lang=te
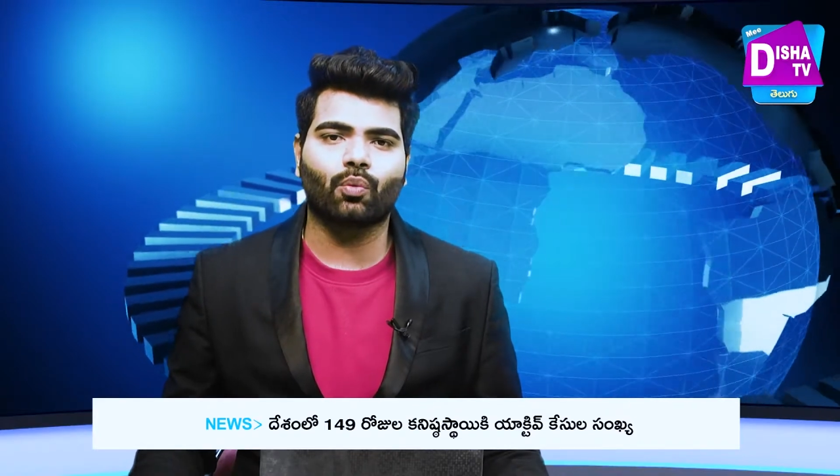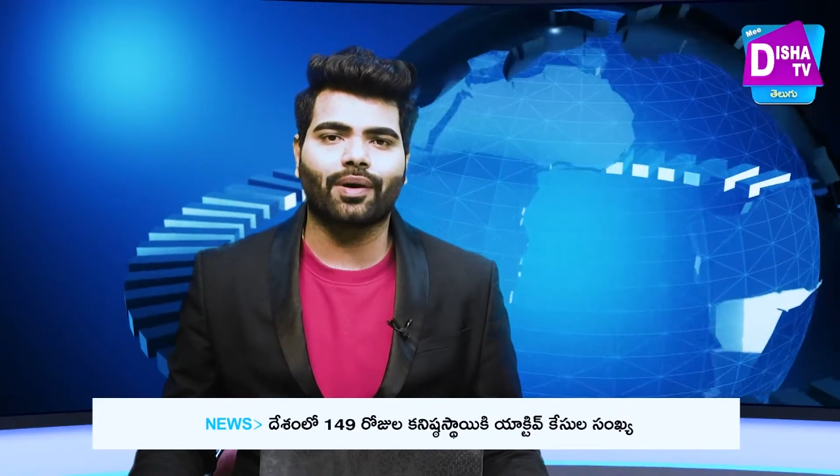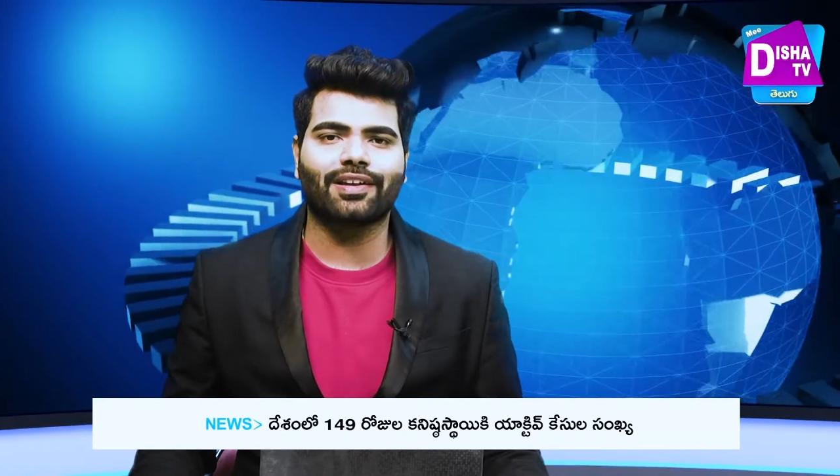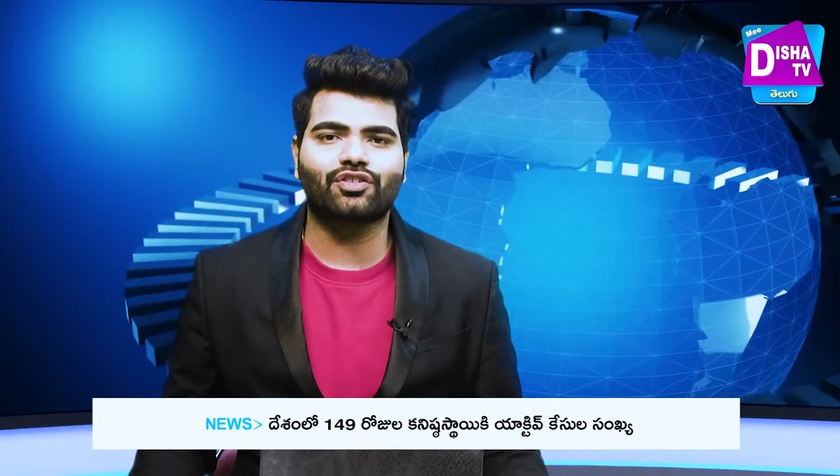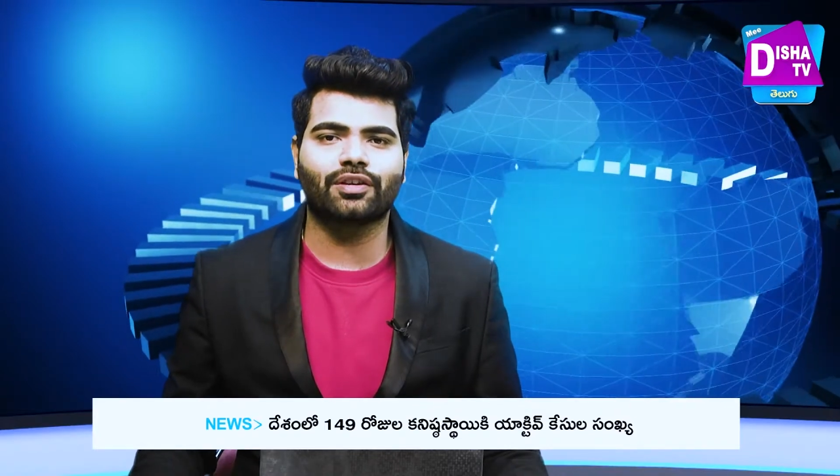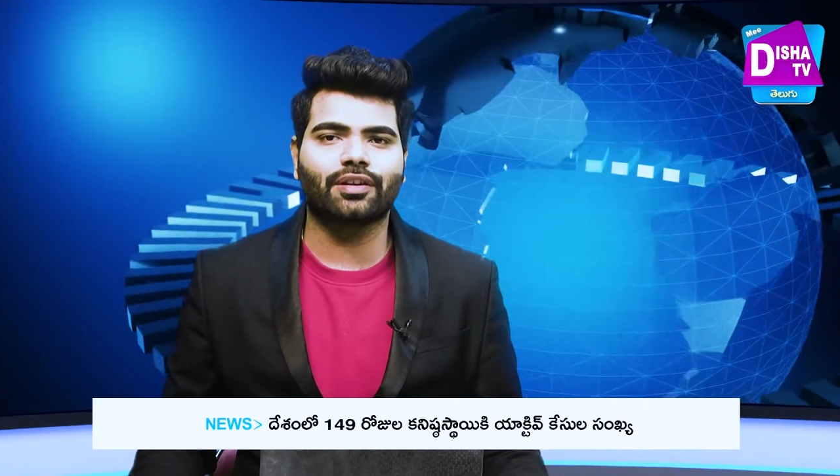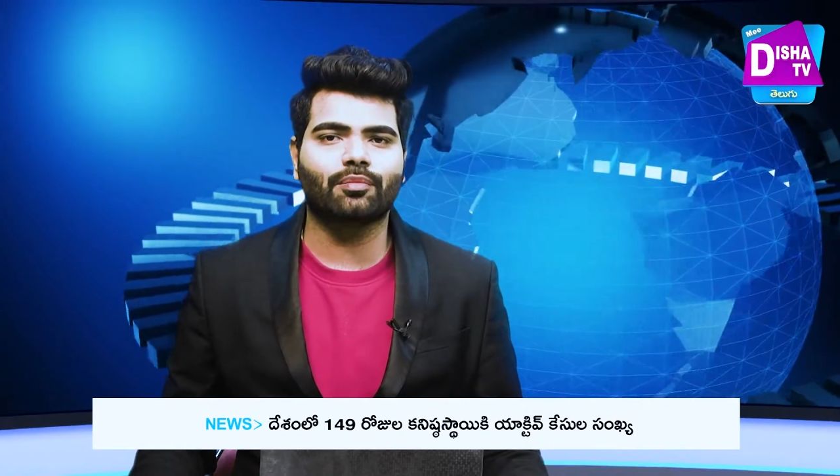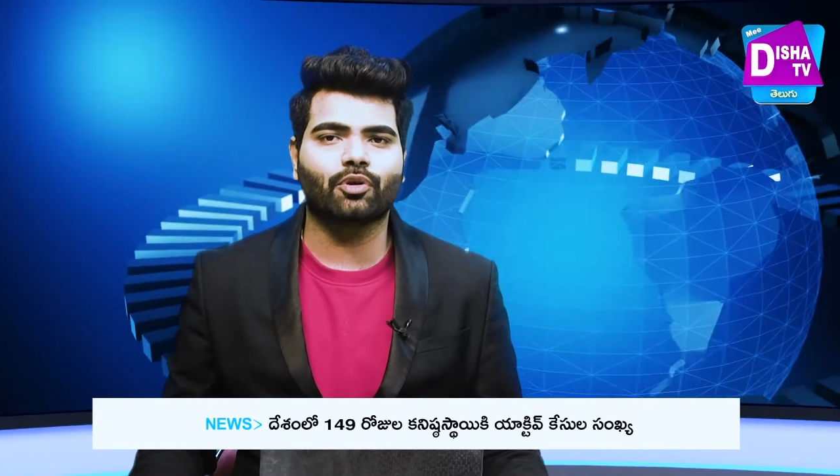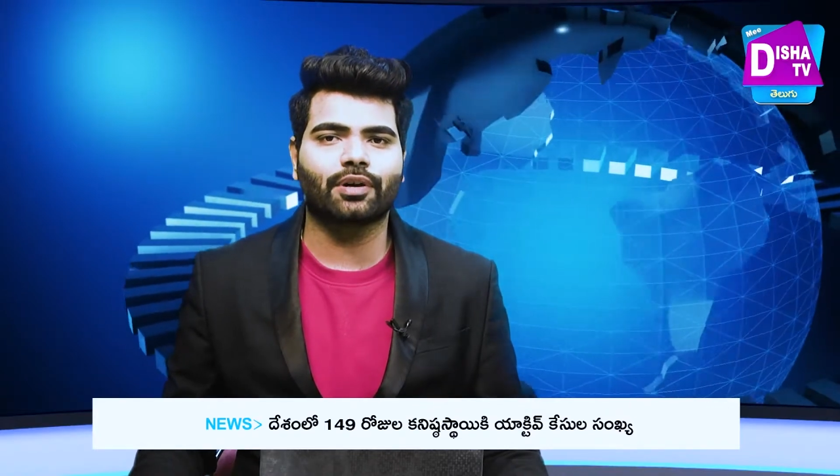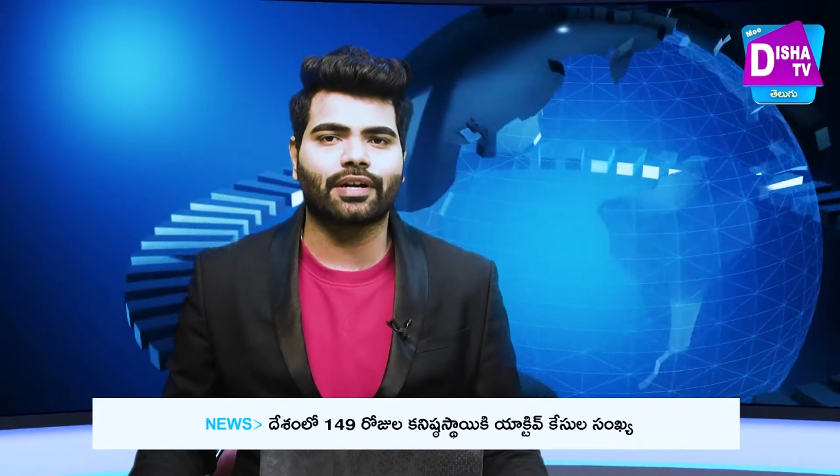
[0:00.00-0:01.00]
వైఎస్
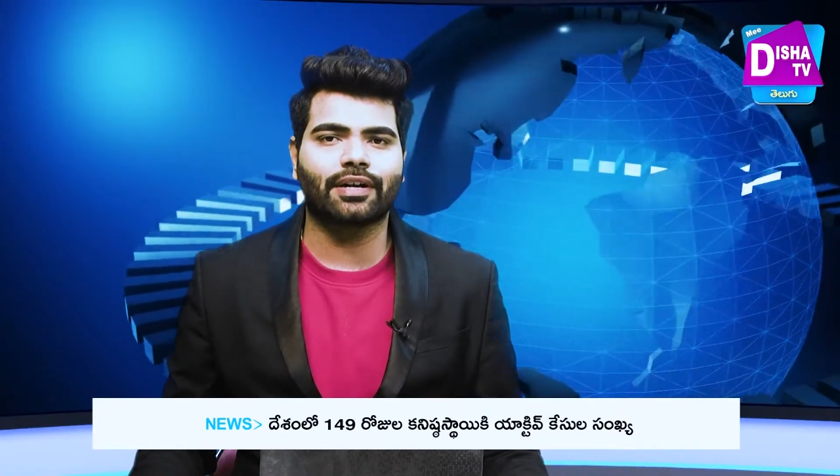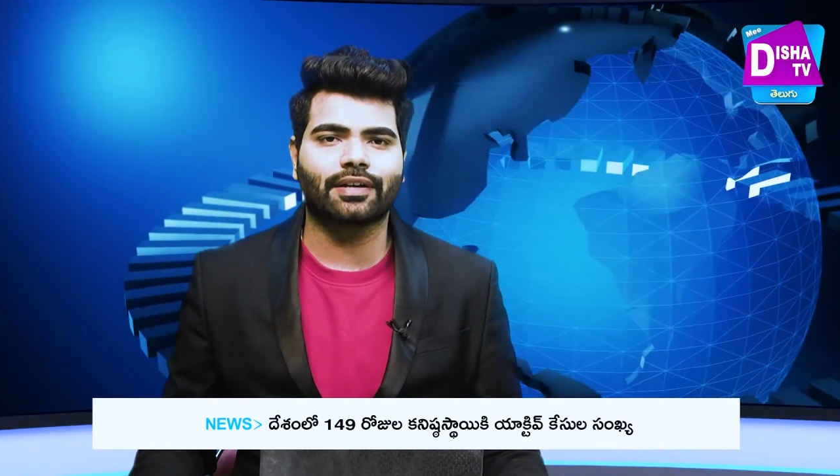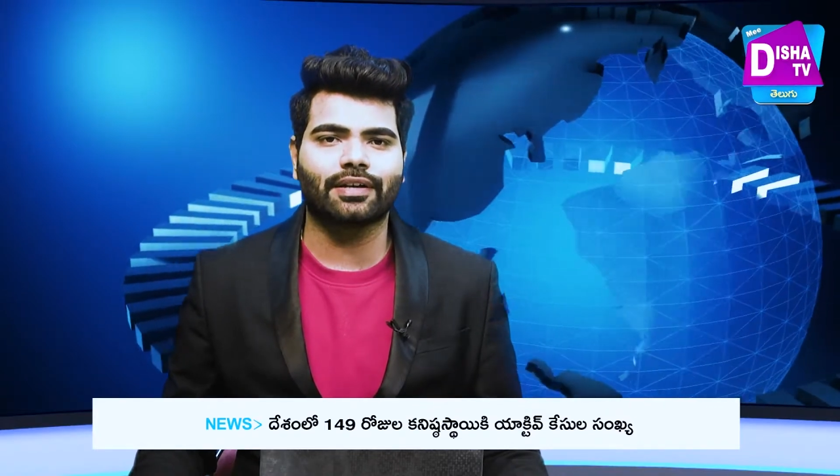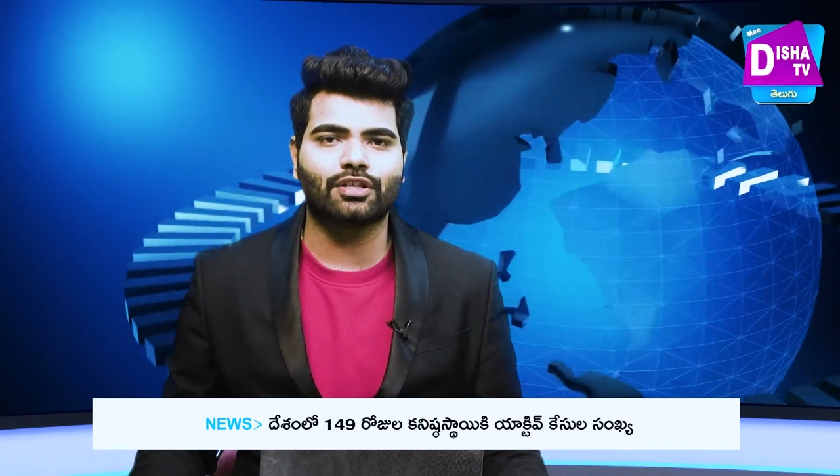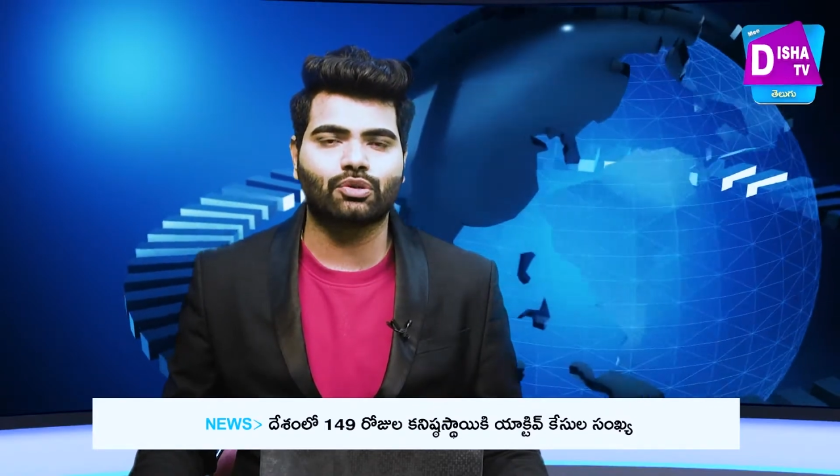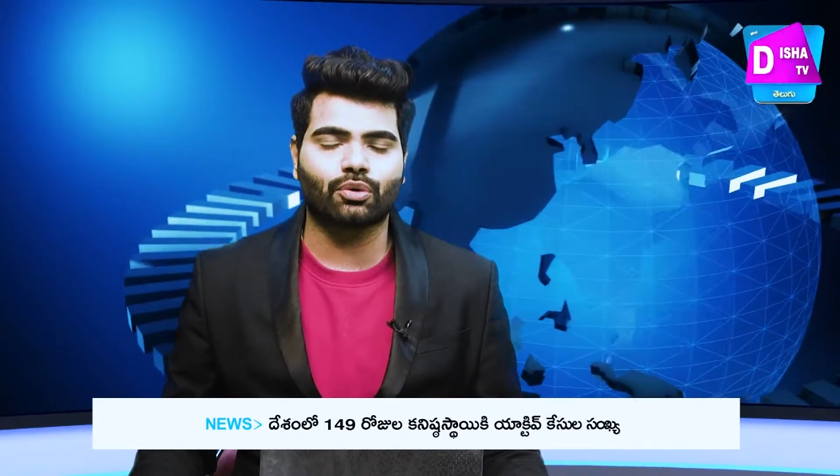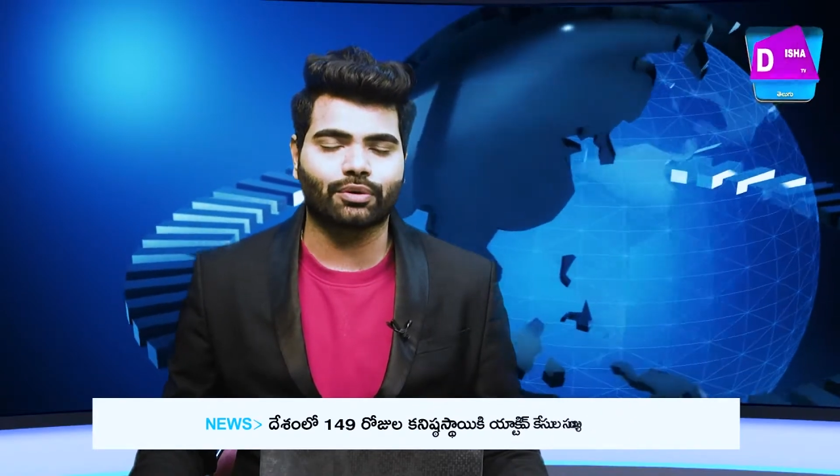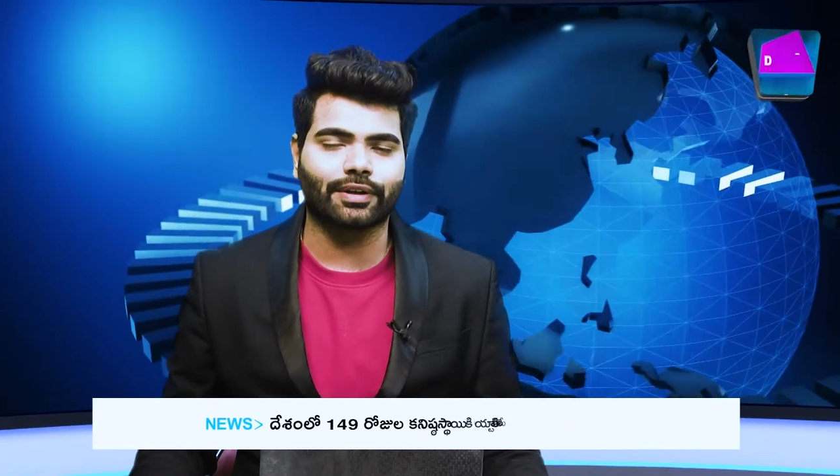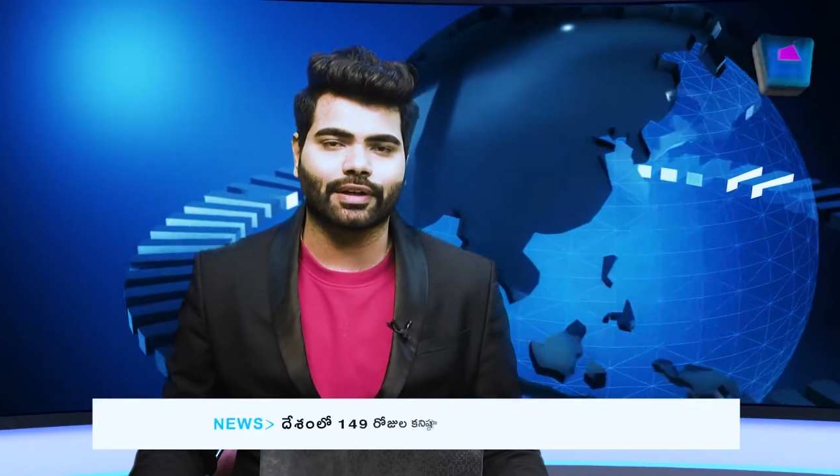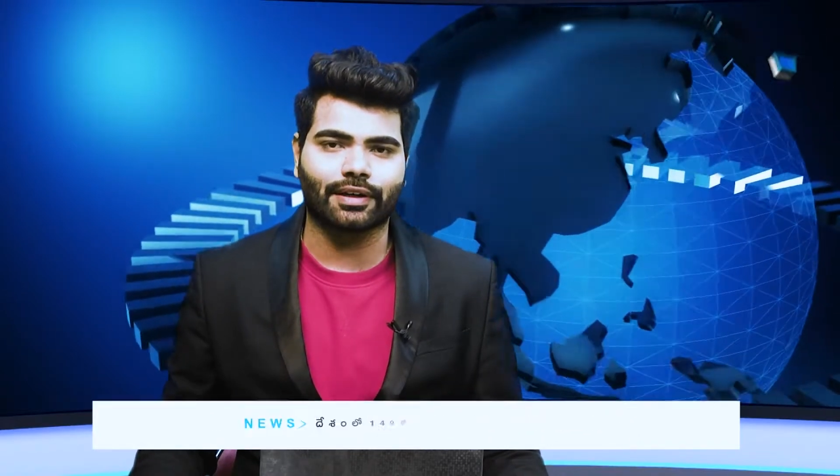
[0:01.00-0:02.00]
జగన్మోహన్ రెడ్డికి
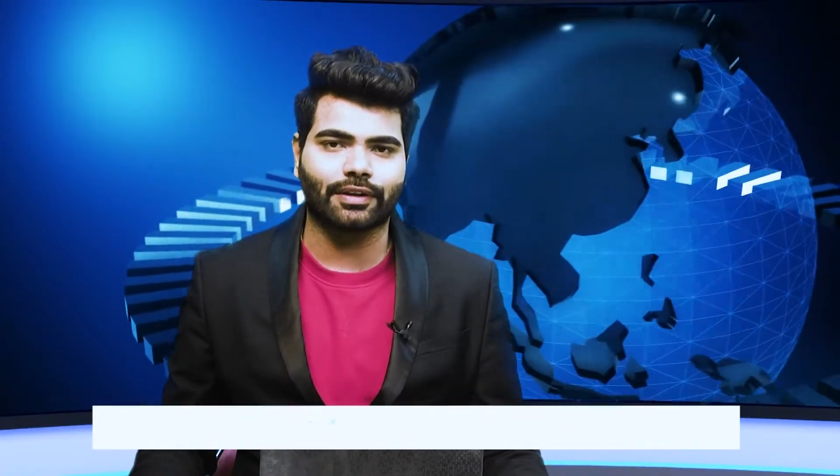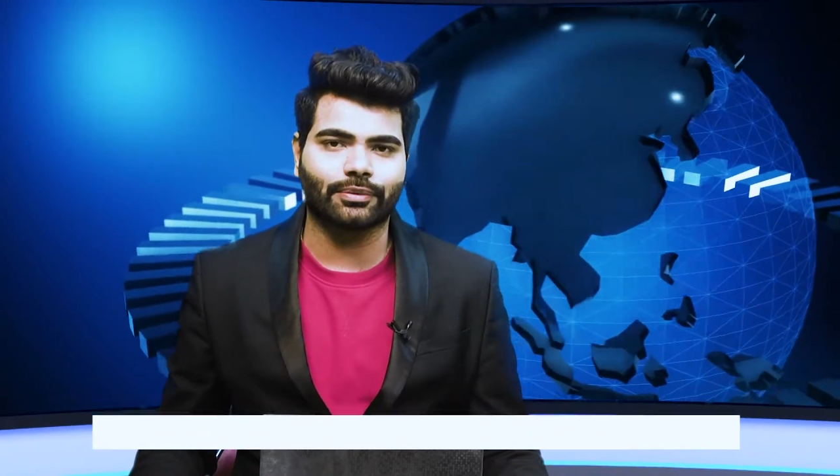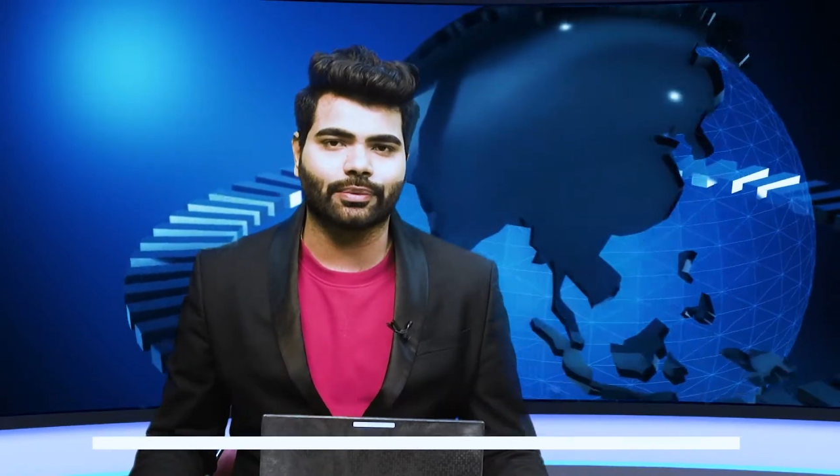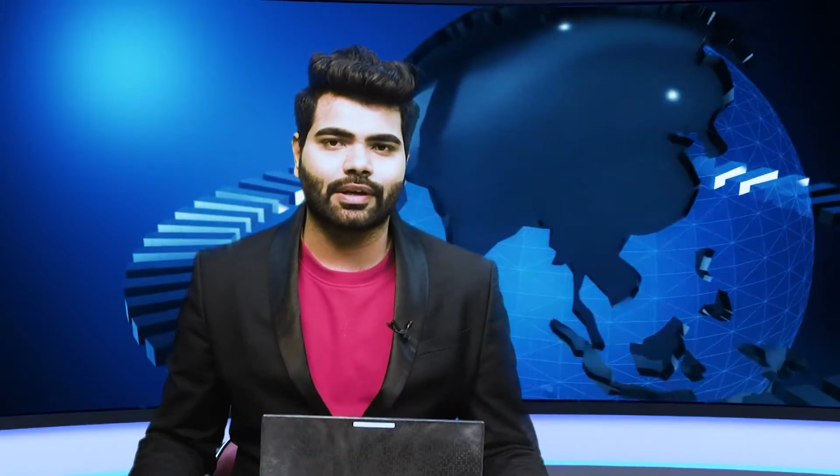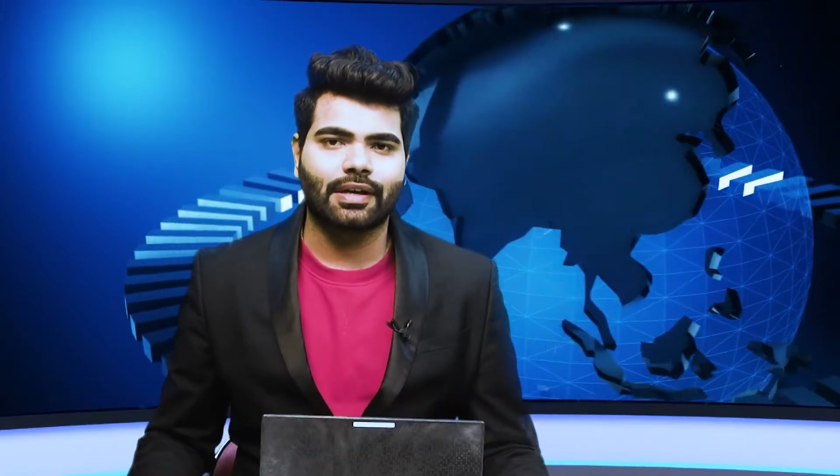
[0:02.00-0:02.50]
చోటు దక్కలేదు